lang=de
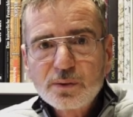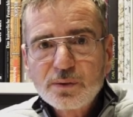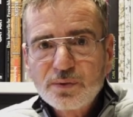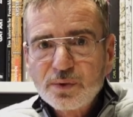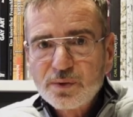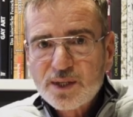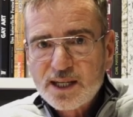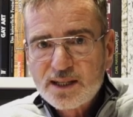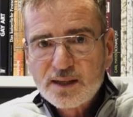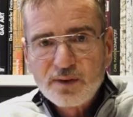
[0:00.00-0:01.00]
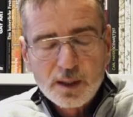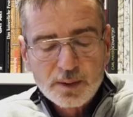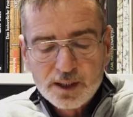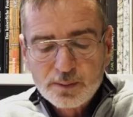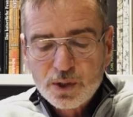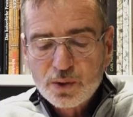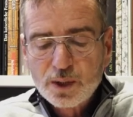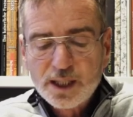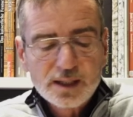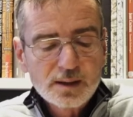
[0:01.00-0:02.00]
und 65 weiblichen
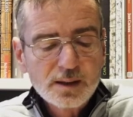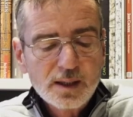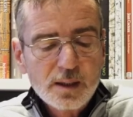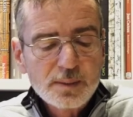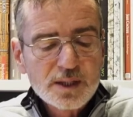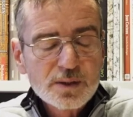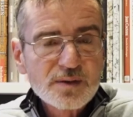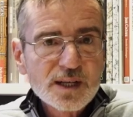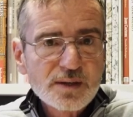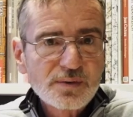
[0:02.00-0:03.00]
Beschuldigten bzw.